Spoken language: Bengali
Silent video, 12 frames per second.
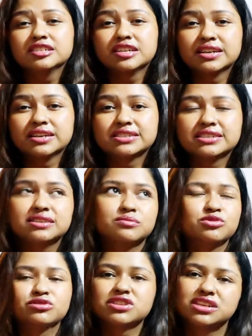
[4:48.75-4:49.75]
শাড়ি আছে আর
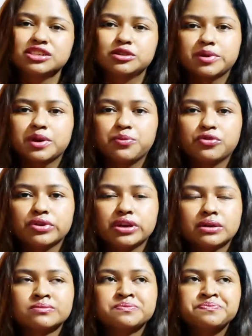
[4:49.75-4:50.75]
আমি তো শাড়ি সেরকম একটা পরি
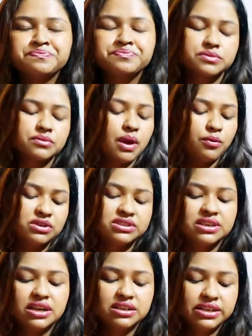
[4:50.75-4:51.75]
না বলছে
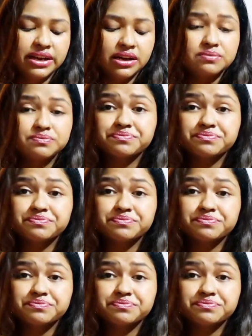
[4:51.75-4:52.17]
না নিয়ে রাখ